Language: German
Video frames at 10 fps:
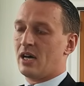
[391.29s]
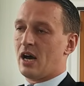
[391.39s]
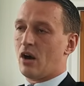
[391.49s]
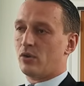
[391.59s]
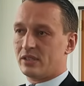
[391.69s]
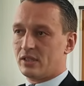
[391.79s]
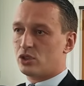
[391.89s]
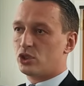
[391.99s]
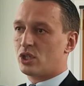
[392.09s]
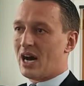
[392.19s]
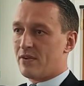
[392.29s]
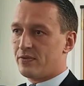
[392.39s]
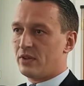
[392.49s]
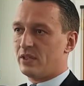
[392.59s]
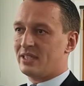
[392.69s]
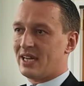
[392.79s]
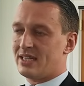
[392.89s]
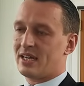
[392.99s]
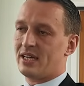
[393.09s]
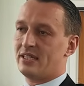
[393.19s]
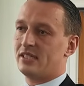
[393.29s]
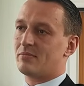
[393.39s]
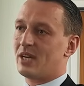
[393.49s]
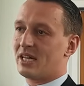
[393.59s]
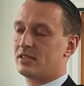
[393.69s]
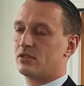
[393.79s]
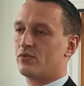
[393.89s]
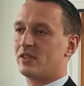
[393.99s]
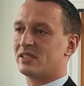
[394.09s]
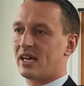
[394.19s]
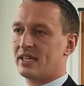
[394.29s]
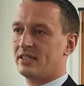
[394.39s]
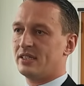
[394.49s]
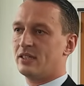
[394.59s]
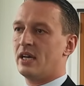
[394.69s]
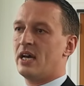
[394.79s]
ausländische Straftäter in diesem Land zu verzeichnen,